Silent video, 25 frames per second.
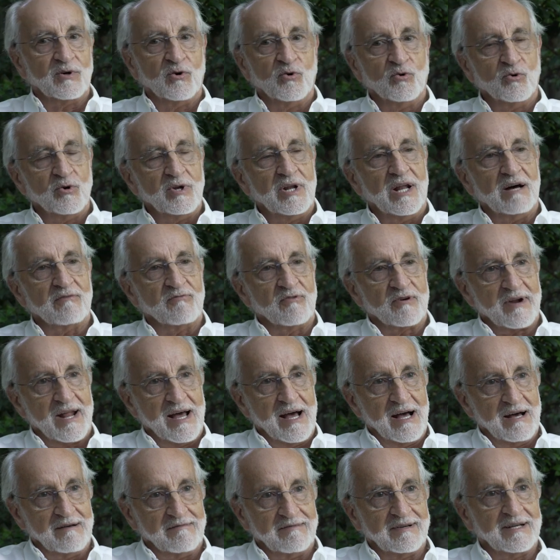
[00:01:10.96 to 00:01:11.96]
lui
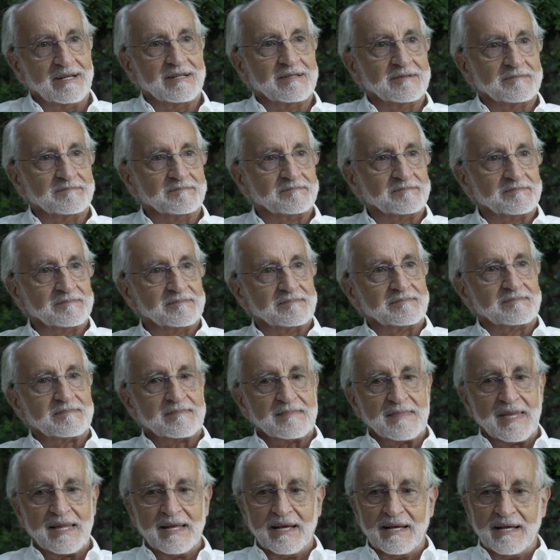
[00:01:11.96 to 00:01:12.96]
lavorava
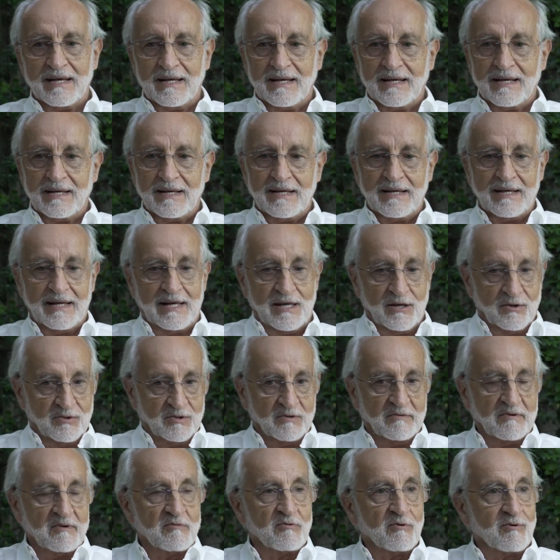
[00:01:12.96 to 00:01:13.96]
e io
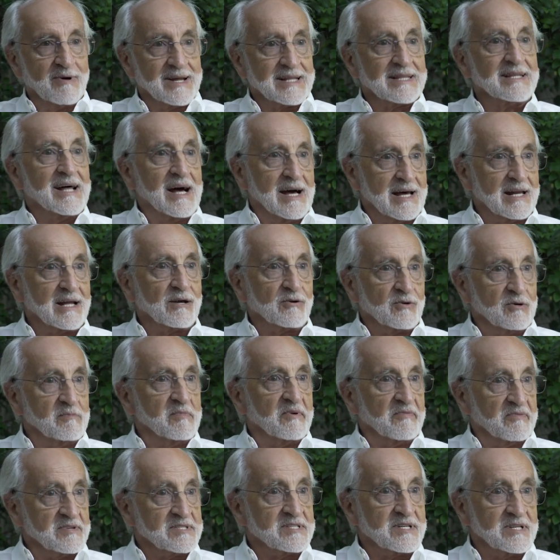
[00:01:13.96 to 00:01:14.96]
dovevo guardare
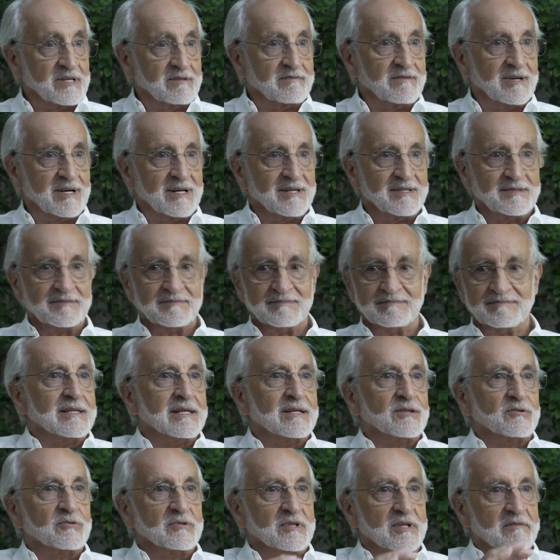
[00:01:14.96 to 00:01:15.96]
come faceva.
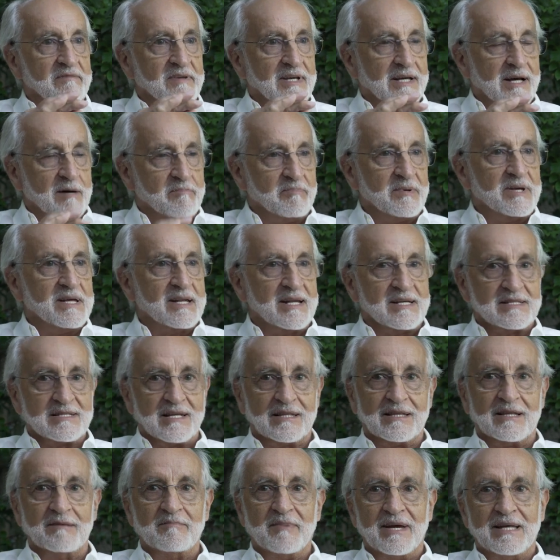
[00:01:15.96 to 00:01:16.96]
E tu devi capire
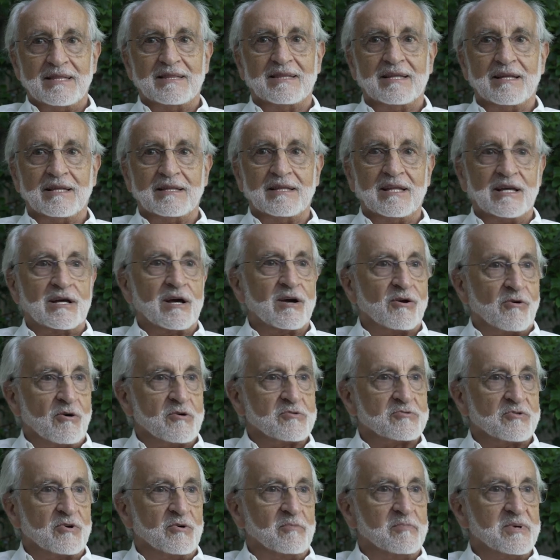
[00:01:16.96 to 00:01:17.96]
esattamente di che
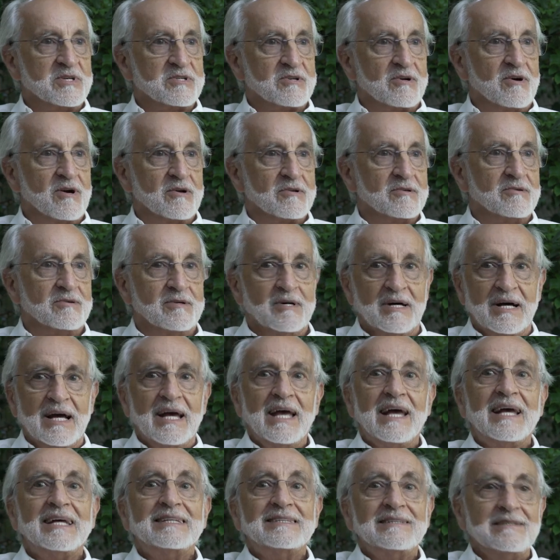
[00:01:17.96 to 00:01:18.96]
cosa ho bisogno
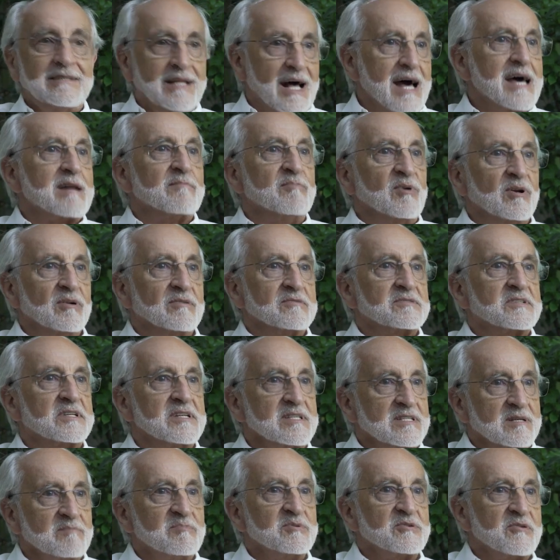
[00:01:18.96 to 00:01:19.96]
e di darmelo
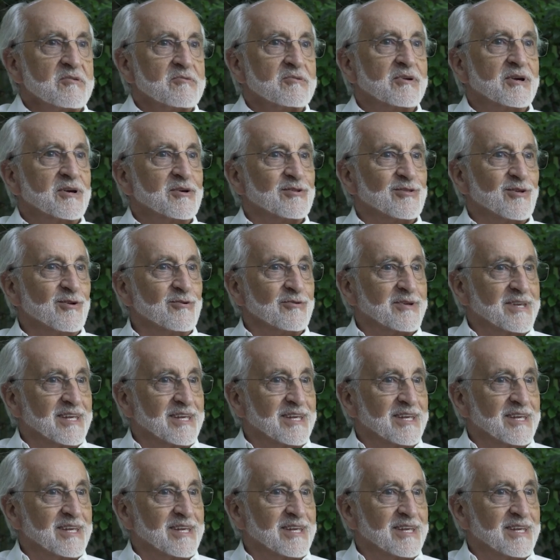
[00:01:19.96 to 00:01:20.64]
senza bisogno che io te lo